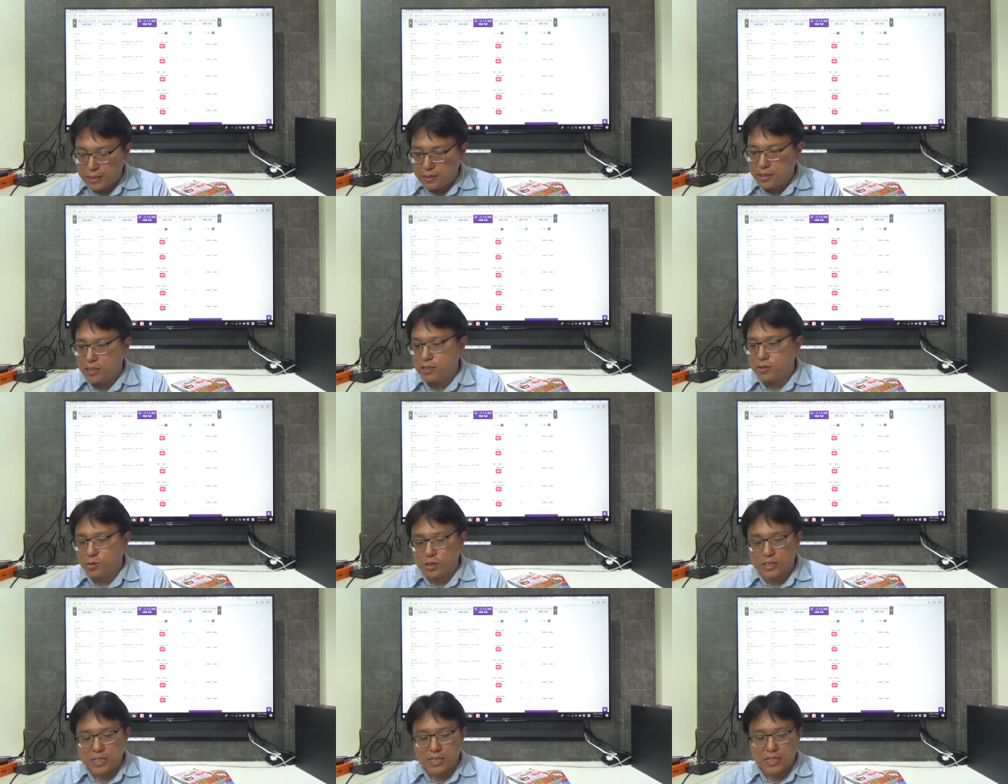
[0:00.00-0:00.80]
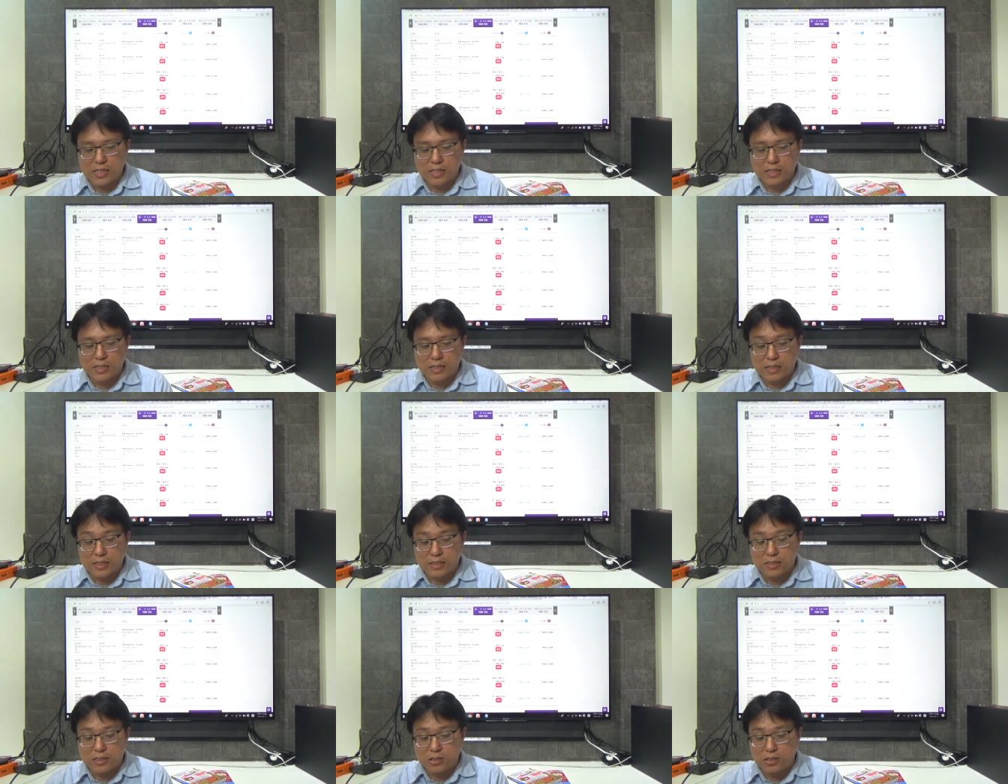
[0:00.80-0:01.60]
其实我这个
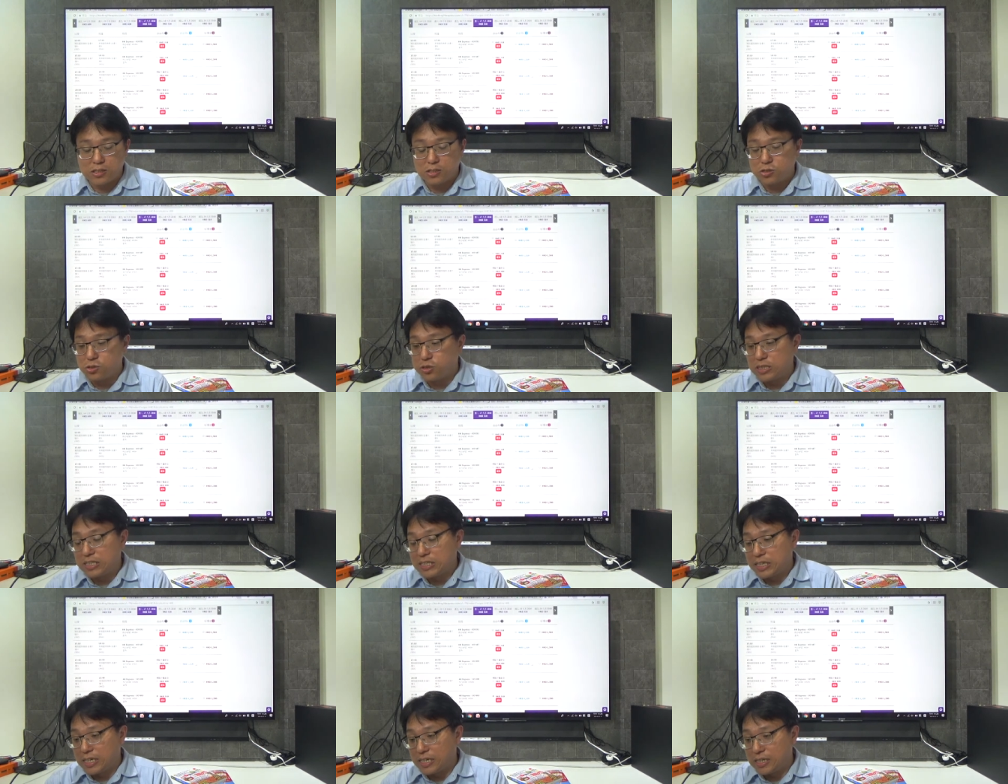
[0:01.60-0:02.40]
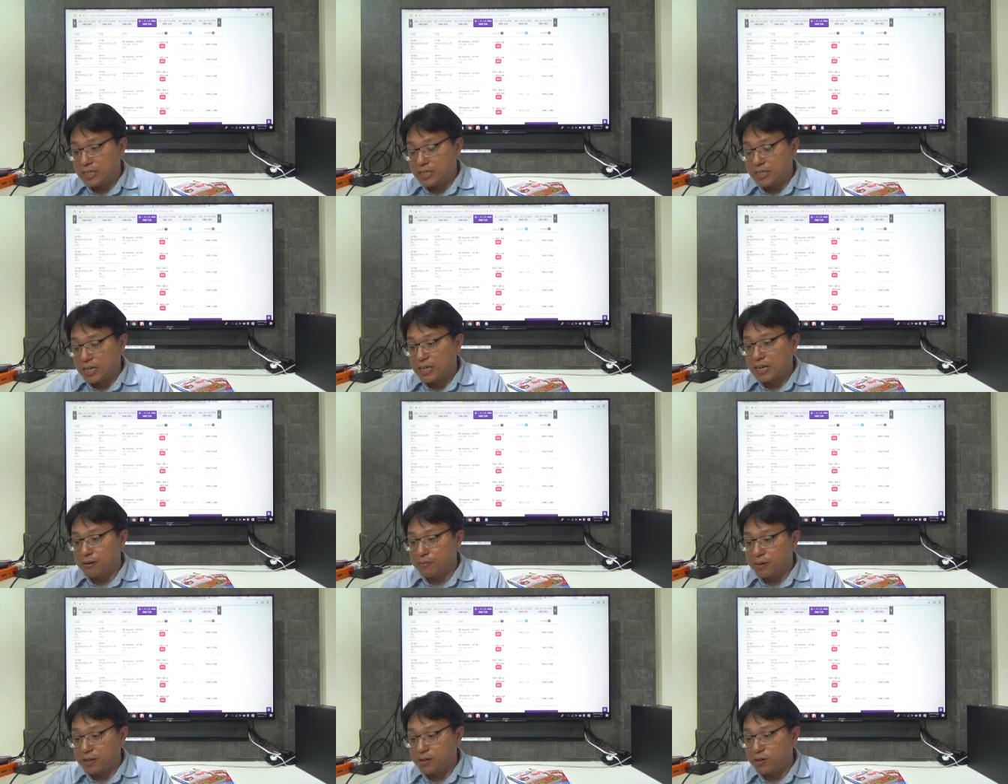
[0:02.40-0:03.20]
只是举例给香
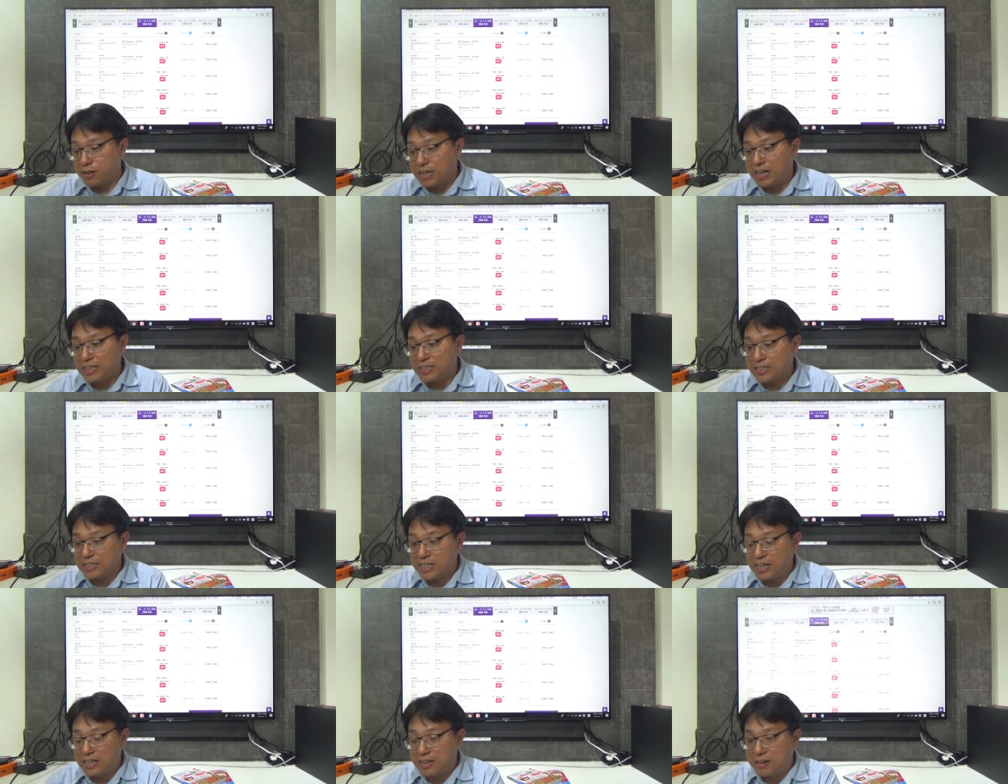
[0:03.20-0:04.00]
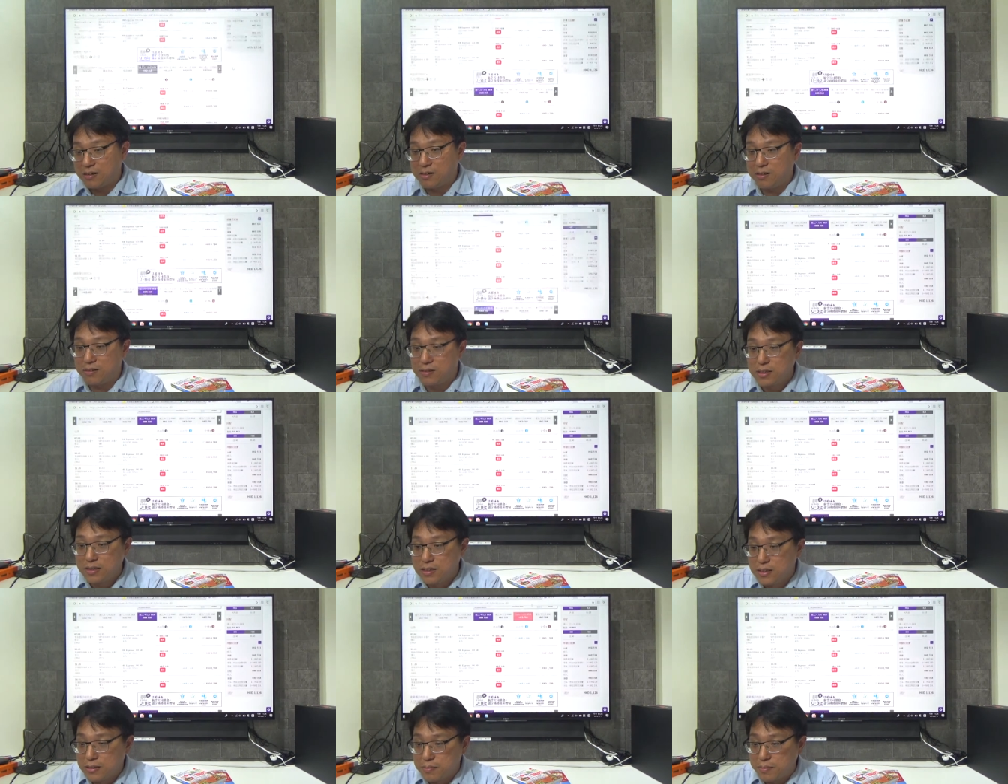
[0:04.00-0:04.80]
港朋友看一下，然后，
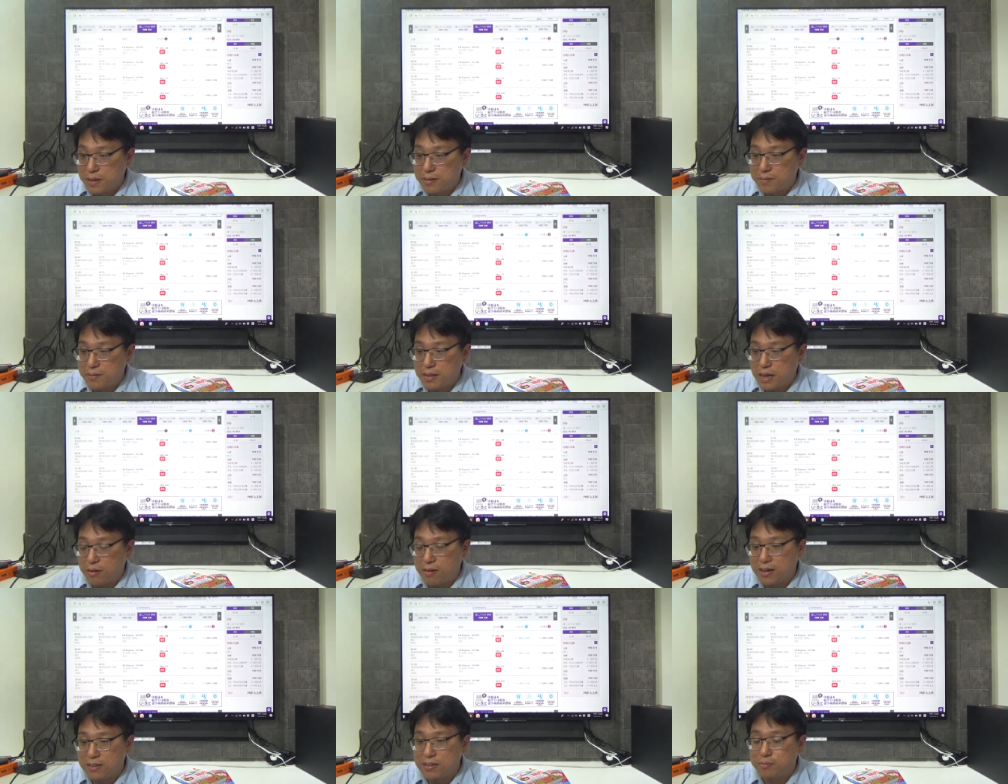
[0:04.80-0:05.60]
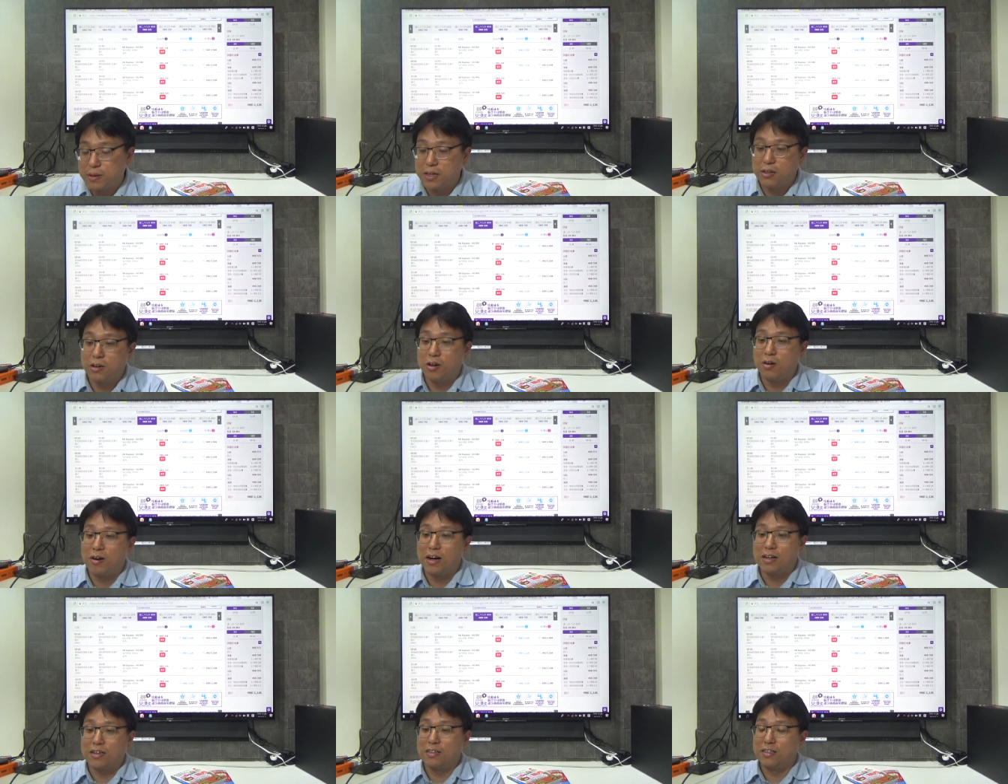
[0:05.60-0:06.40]
令台湾朋友的
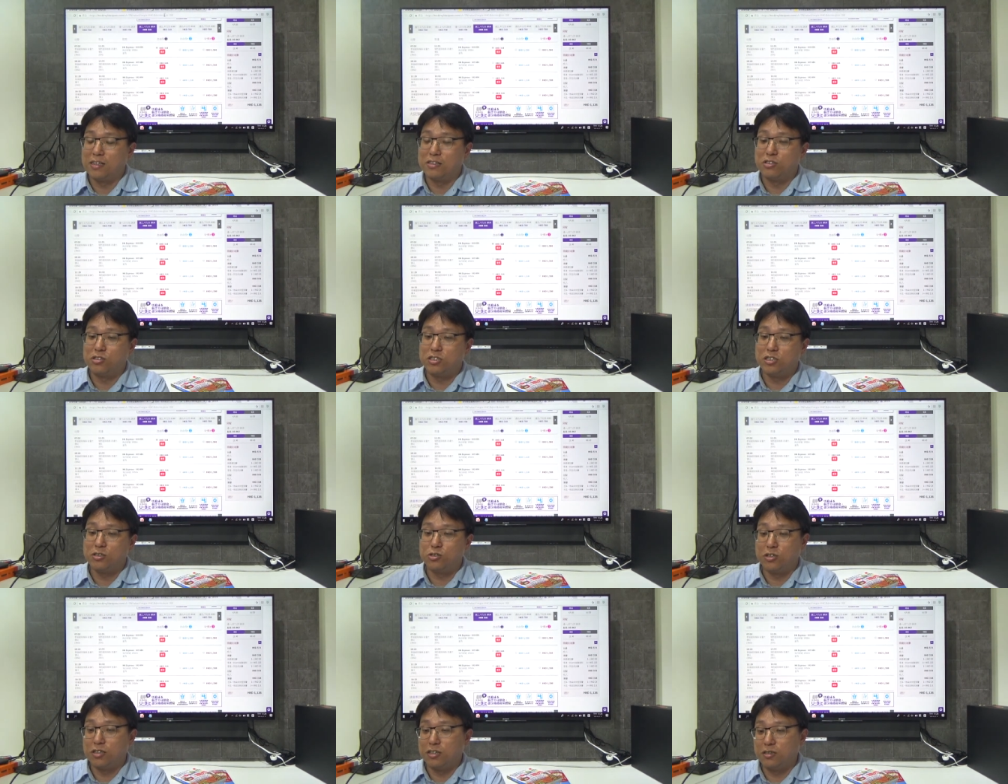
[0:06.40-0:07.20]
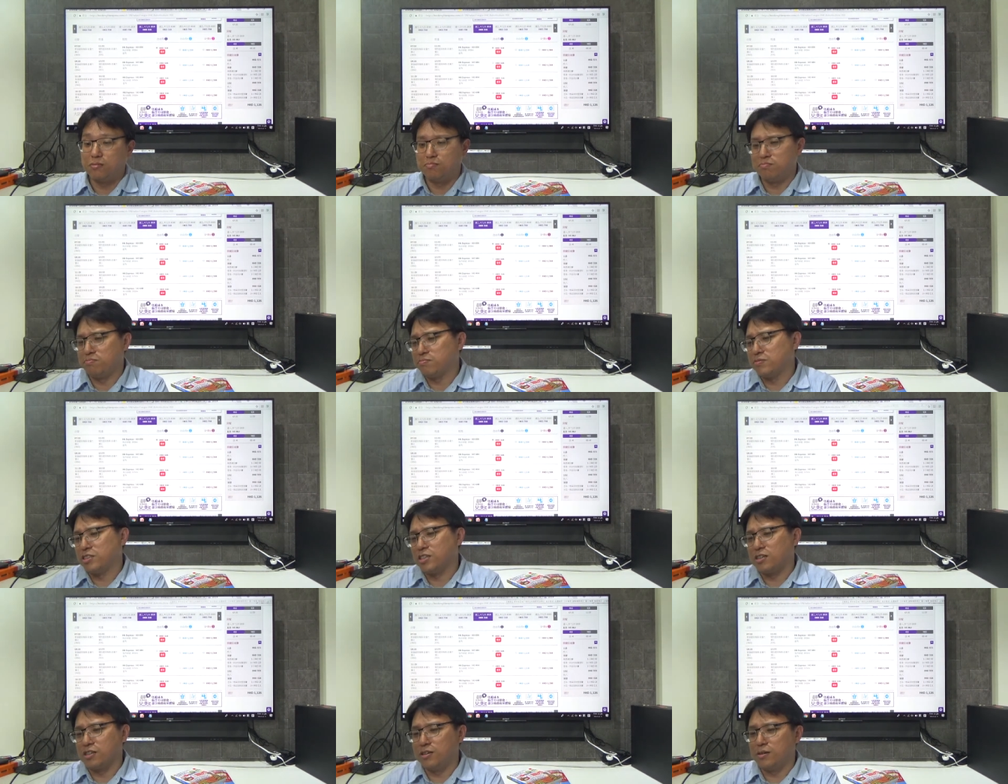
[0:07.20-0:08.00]
话，可能就是觉得，嗯，
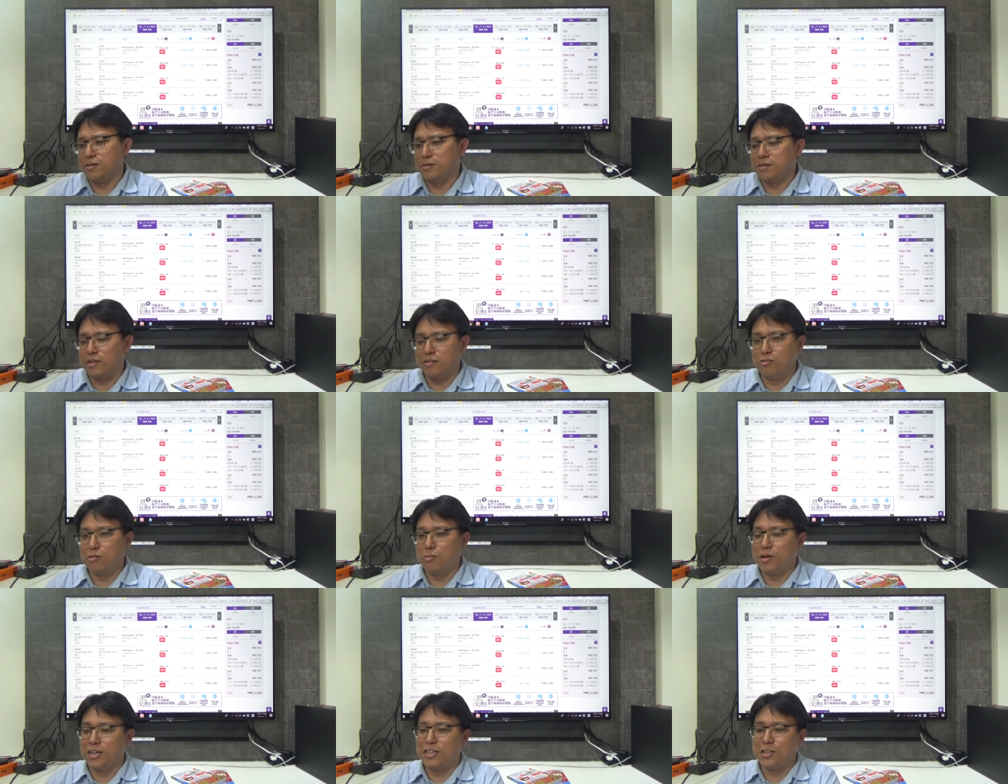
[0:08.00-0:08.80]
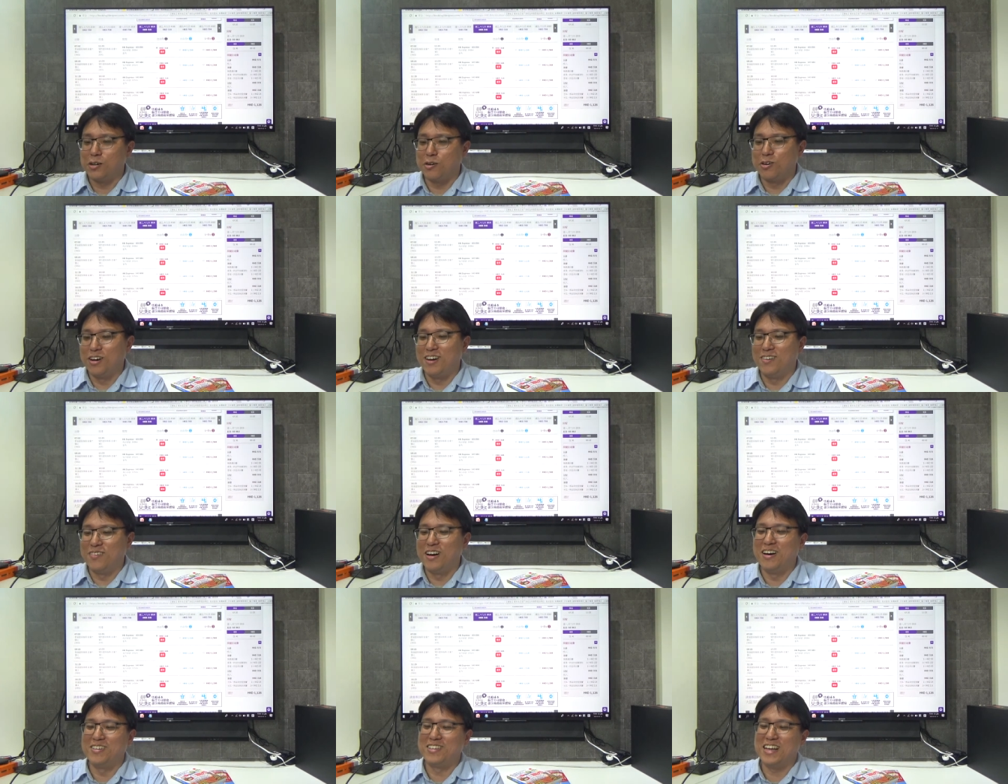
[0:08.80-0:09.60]
这个跟我们一点关嘛，